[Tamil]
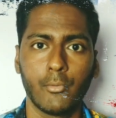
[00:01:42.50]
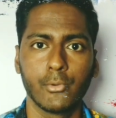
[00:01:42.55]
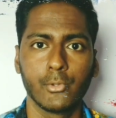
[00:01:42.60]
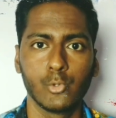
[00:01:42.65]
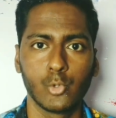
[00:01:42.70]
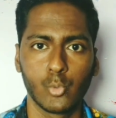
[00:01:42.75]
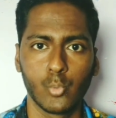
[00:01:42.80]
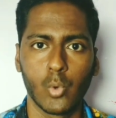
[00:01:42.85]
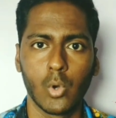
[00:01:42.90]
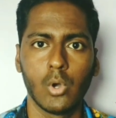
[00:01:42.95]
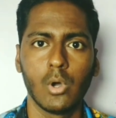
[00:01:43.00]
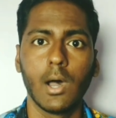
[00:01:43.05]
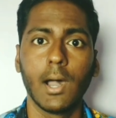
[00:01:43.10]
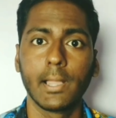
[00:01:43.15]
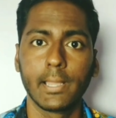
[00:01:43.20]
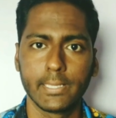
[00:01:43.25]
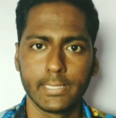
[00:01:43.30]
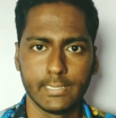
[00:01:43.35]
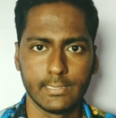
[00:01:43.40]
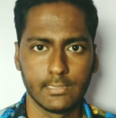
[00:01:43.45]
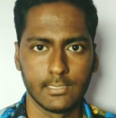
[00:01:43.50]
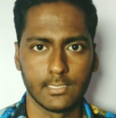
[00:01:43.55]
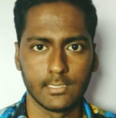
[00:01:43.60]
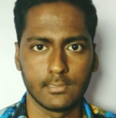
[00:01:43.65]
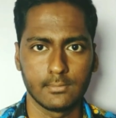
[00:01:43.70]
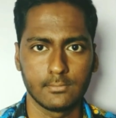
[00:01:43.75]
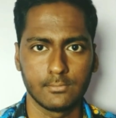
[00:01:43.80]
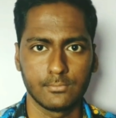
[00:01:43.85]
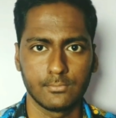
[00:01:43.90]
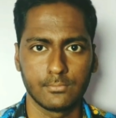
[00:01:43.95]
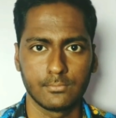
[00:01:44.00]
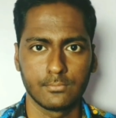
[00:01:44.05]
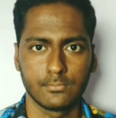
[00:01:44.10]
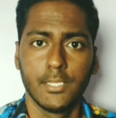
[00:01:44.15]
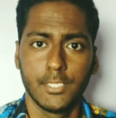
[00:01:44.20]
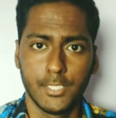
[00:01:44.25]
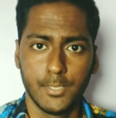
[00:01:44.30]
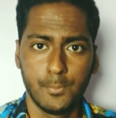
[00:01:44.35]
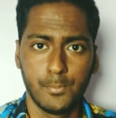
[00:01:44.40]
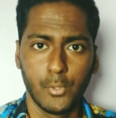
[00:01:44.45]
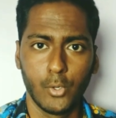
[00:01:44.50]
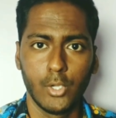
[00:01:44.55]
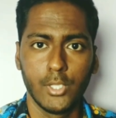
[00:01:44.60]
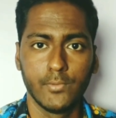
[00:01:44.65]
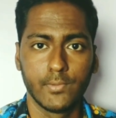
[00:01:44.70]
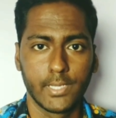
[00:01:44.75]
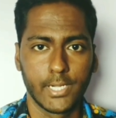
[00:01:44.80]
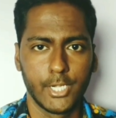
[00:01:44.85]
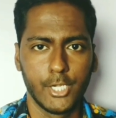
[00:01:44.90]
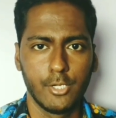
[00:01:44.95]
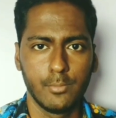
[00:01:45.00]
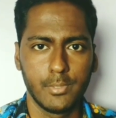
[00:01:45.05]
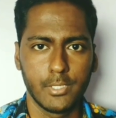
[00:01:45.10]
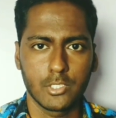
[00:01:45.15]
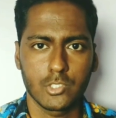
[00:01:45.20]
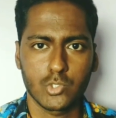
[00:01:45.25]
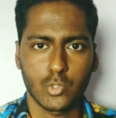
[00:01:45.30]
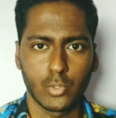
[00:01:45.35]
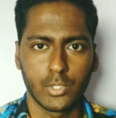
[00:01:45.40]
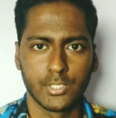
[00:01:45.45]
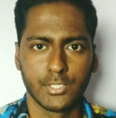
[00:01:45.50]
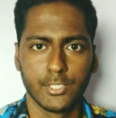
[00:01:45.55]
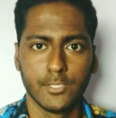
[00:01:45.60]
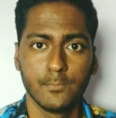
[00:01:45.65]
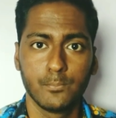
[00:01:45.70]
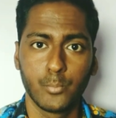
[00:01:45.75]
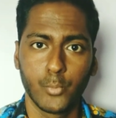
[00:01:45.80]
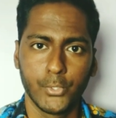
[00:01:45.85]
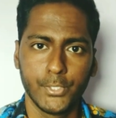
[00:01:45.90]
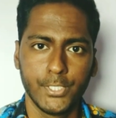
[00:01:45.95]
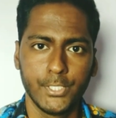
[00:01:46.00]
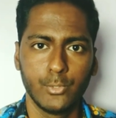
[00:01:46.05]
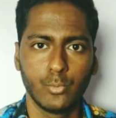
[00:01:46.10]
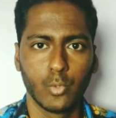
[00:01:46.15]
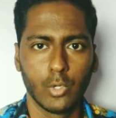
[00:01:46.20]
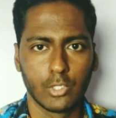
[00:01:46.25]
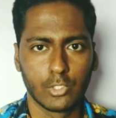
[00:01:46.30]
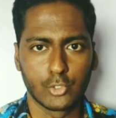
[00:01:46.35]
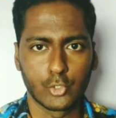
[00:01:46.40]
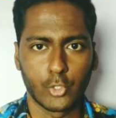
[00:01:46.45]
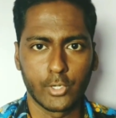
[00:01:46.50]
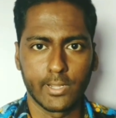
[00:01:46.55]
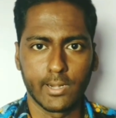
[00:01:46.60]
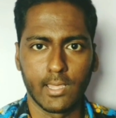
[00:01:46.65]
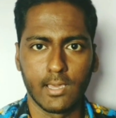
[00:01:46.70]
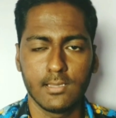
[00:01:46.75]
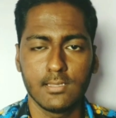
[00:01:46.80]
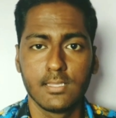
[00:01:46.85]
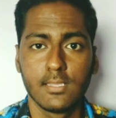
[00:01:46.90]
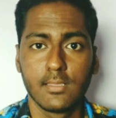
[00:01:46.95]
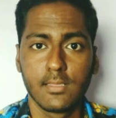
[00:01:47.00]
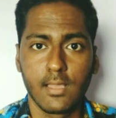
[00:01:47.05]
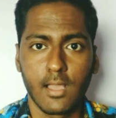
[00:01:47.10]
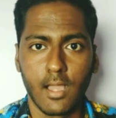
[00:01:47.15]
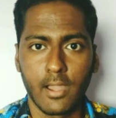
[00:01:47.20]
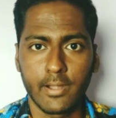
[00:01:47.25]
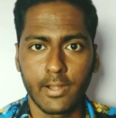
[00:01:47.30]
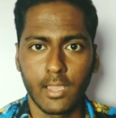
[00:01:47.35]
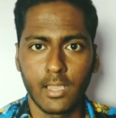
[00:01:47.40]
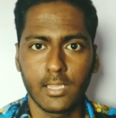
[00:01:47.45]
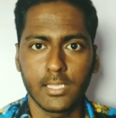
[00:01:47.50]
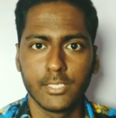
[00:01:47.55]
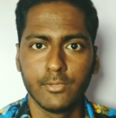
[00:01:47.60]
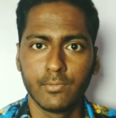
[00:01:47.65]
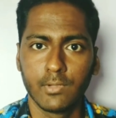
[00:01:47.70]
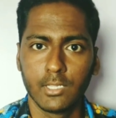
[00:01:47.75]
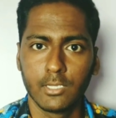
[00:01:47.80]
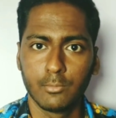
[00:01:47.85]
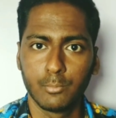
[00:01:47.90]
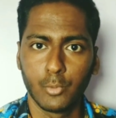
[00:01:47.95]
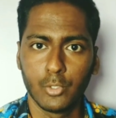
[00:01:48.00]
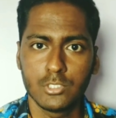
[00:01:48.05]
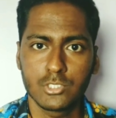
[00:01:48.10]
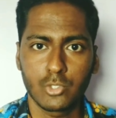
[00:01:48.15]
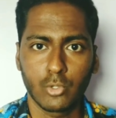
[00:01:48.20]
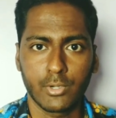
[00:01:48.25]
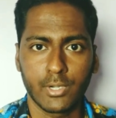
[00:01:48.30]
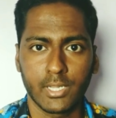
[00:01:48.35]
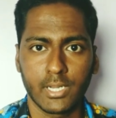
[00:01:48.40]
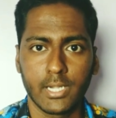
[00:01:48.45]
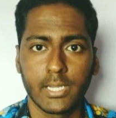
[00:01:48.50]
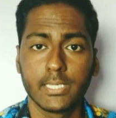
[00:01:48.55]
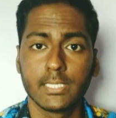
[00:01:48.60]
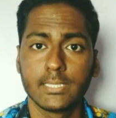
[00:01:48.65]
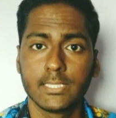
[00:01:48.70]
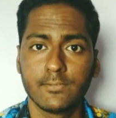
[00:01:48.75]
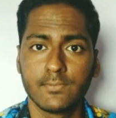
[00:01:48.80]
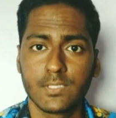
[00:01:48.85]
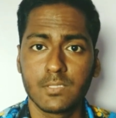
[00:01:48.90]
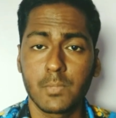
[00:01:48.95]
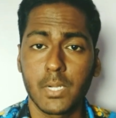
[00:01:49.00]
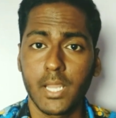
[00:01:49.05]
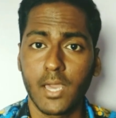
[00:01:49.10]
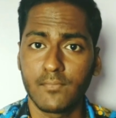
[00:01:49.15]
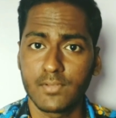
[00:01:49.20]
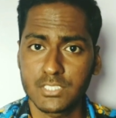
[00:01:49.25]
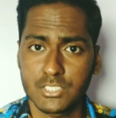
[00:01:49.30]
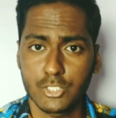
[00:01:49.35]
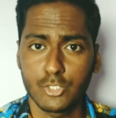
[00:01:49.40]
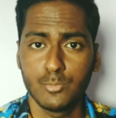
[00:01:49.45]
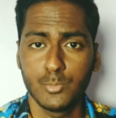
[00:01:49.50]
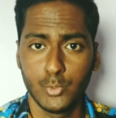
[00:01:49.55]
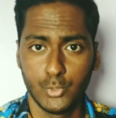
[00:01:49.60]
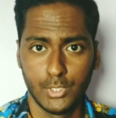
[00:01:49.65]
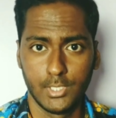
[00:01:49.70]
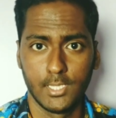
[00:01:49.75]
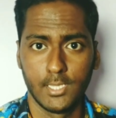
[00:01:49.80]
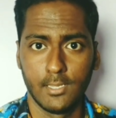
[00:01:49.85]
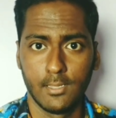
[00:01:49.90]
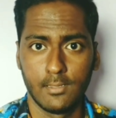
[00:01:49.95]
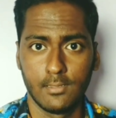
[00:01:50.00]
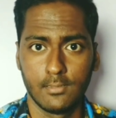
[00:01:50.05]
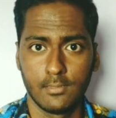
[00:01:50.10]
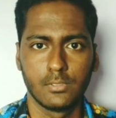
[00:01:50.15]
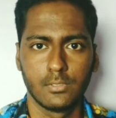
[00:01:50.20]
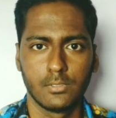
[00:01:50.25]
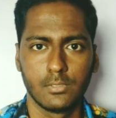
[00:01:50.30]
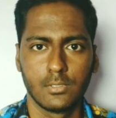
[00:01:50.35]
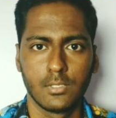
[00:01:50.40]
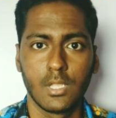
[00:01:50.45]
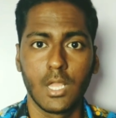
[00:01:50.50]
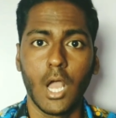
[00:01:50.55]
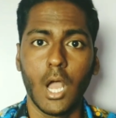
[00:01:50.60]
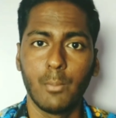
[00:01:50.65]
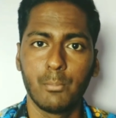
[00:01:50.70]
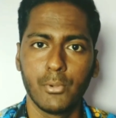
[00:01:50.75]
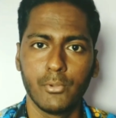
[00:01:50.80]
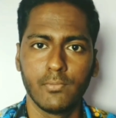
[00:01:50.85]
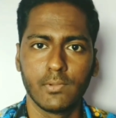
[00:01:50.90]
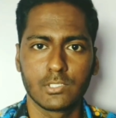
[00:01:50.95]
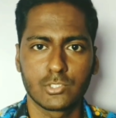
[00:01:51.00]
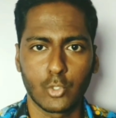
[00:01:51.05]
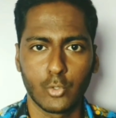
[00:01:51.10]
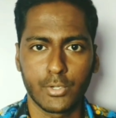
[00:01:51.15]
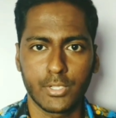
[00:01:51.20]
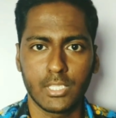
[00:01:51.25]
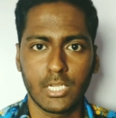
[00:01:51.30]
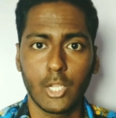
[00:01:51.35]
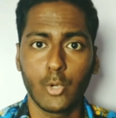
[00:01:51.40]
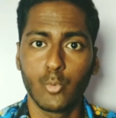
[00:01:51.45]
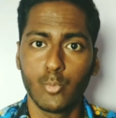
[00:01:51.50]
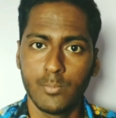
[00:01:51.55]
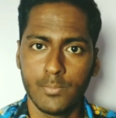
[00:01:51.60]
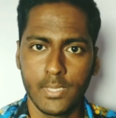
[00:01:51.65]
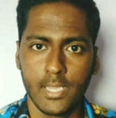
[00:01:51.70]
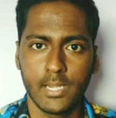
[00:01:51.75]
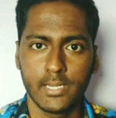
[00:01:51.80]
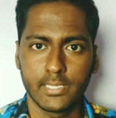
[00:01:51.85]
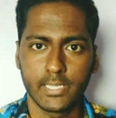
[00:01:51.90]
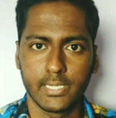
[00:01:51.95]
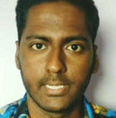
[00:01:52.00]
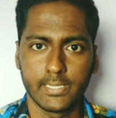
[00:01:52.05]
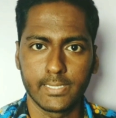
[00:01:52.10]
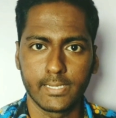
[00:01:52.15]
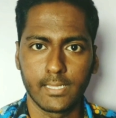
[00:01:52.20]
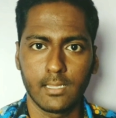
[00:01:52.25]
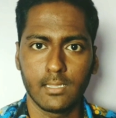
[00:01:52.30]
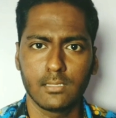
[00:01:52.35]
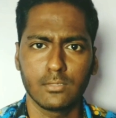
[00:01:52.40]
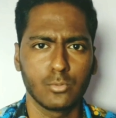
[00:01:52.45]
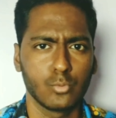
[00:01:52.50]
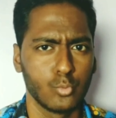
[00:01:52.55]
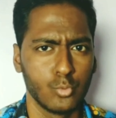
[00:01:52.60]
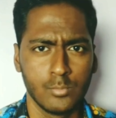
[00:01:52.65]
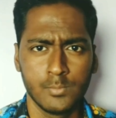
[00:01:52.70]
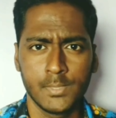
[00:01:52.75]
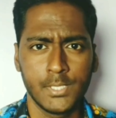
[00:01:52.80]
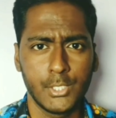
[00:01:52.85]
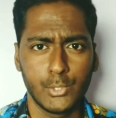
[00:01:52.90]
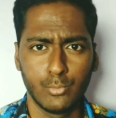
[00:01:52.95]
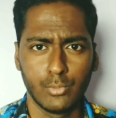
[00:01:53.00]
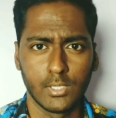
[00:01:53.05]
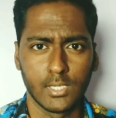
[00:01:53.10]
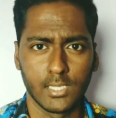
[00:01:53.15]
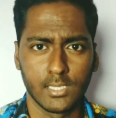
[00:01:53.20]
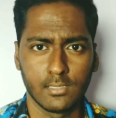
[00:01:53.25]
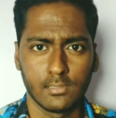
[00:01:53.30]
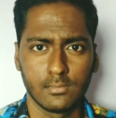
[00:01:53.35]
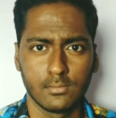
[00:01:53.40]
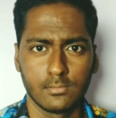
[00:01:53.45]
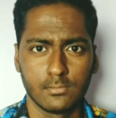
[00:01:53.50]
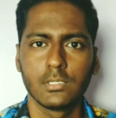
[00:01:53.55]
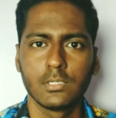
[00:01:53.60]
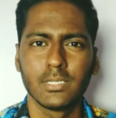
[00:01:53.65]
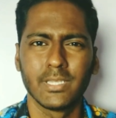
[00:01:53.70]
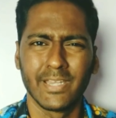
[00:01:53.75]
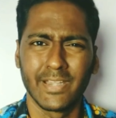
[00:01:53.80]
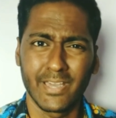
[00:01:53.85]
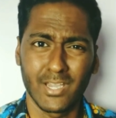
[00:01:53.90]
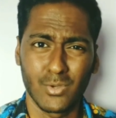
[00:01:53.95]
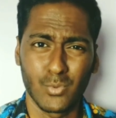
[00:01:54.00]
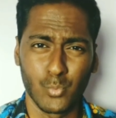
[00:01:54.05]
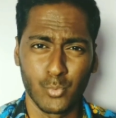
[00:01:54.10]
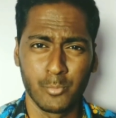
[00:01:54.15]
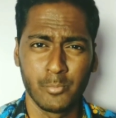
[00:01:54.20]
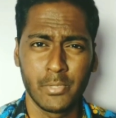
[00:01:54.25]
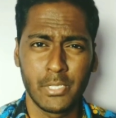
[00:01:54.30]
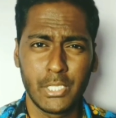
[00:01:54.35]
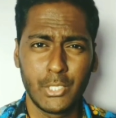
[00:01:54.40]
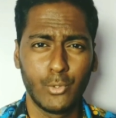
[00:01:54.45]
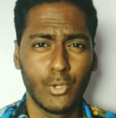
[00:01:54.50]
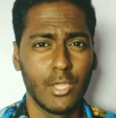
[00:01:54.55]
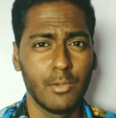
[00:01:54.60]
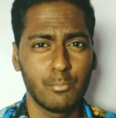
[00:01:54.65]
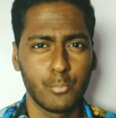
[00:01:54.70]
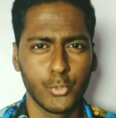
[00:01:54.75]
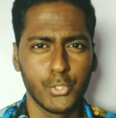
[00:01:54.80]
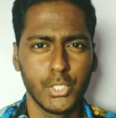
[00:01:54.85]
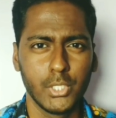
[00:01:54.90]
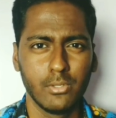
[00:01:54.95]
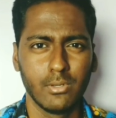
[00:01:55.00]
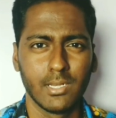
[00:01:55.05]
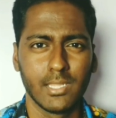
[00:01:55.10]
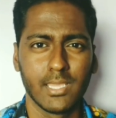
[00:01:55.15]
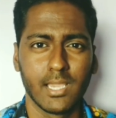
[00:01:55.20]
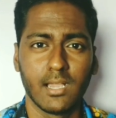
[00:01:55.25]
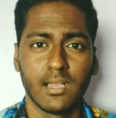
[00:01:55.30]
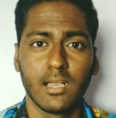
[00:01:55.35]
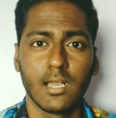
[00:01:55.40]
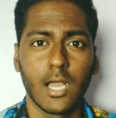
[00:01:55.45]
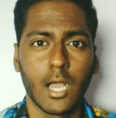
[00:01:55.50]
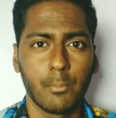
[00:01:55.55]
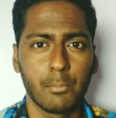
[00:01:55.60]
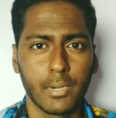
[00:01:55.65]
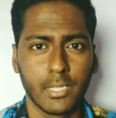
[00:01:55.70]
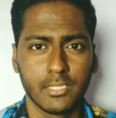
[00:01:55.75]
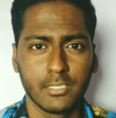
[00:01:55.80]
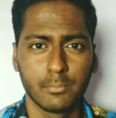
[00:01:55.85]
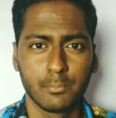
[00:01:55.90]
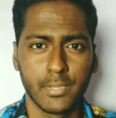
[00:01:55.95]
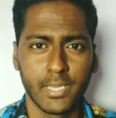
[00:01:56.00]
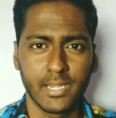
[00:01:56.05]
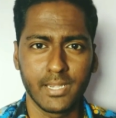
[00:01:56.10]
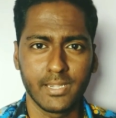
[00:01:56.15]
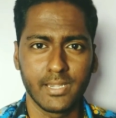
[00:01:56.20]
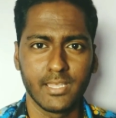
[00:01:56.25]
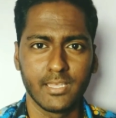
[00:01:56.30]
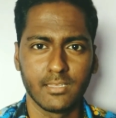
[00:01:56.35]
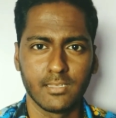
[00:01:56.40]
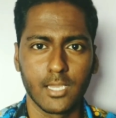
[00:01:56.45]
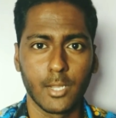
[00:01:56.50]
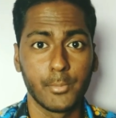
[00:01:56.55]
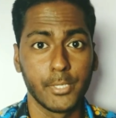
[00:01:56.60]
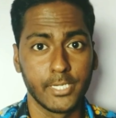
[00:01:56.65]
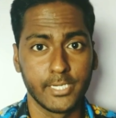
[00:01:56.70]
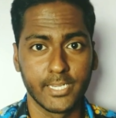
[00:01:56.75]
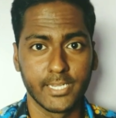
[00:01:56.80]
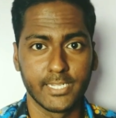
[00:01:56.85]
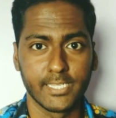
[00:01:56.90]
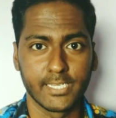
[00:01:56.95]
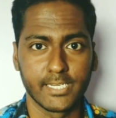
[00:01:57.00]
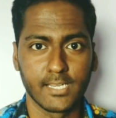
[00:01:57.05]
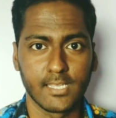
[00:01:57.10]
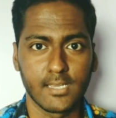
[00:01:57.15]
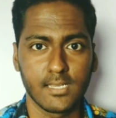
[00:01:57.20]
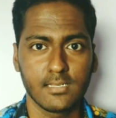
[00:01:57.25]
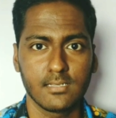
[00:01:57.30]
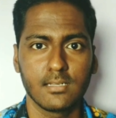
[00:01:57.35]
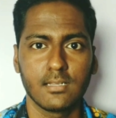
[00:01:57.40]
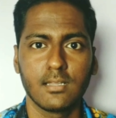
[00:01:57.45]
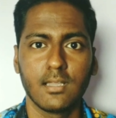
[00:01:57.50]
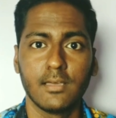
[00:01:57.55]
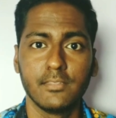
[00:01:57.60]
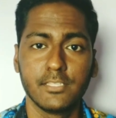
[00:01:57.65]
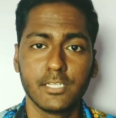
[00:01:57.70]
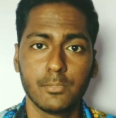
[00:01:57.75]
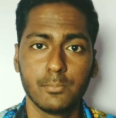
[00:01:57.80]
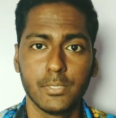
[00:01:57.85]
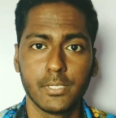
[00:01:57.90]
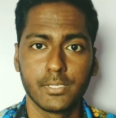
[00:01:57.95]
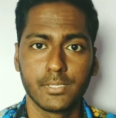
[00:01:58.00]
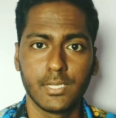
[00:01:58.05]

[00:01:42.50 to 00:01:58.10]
அப்பாவோட உருவம் அங்க இல்ல இப்போ இவங்க ரெண்டு பேரும் சொன்னது பொய்ன்னு உங்களுக்கு தோணலாம் ஆனா இவங்களுக்கு பொய் சொல்றதுக்கான எந்த விதமான அவசியமும் இல்ல அப்ப இவங்க சொல்றதெல்லாம் உண்மையான்னு கேட்டீங்கன்னா உண்மையும் இல்ல என்னடா உண்மையும் இல்ல பொய்யும் இல்லையா அப்ப அதுக்கு பேர் என்ன அப்படின்னு கேட்டீங்கன்னா அதுக்கு